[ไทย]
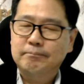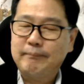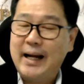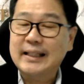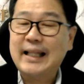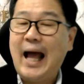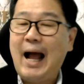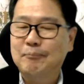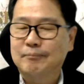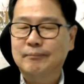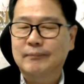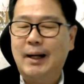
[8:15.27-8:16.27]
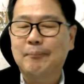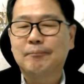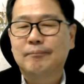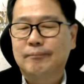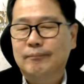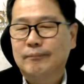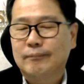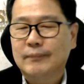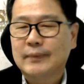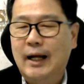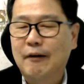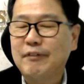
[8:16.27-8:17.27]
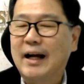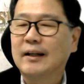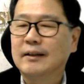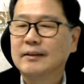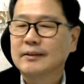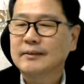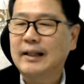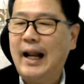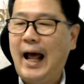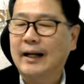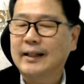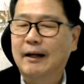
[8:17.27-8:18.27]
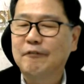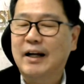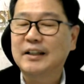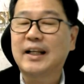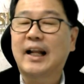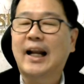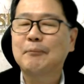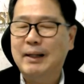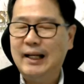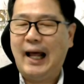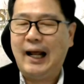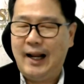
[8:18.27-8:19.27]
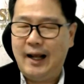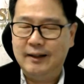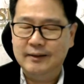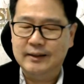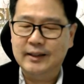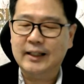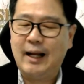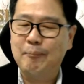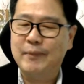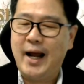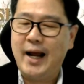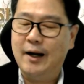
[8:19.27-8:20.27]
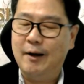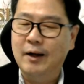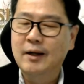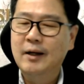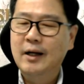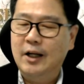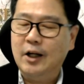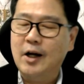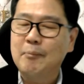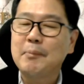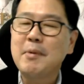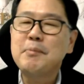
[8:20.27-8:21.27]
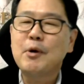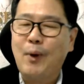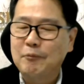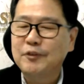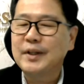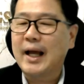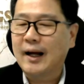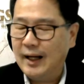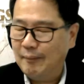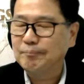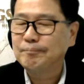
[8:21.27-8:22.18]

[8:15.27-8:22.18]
ไปตามกับทางฝั่งตลาดทางฝั่งสหรัฐเป็นหลักแหละถึงจะทำได้เราแล้วก็มันไม่มีความเสี่ยงครับ